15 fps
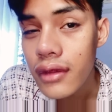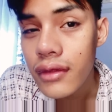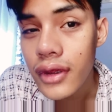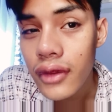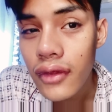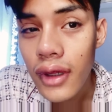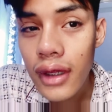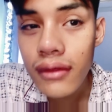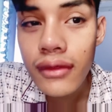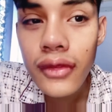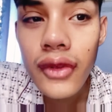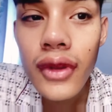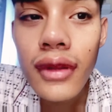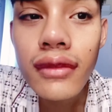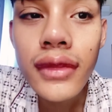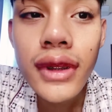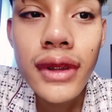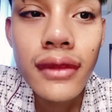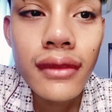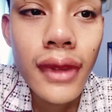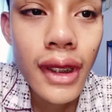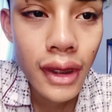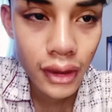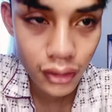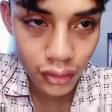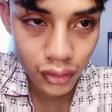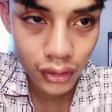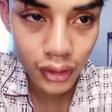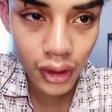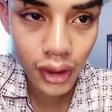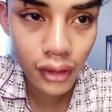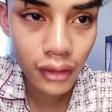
มีความบวมขึ้นมาเนาะเนี่ย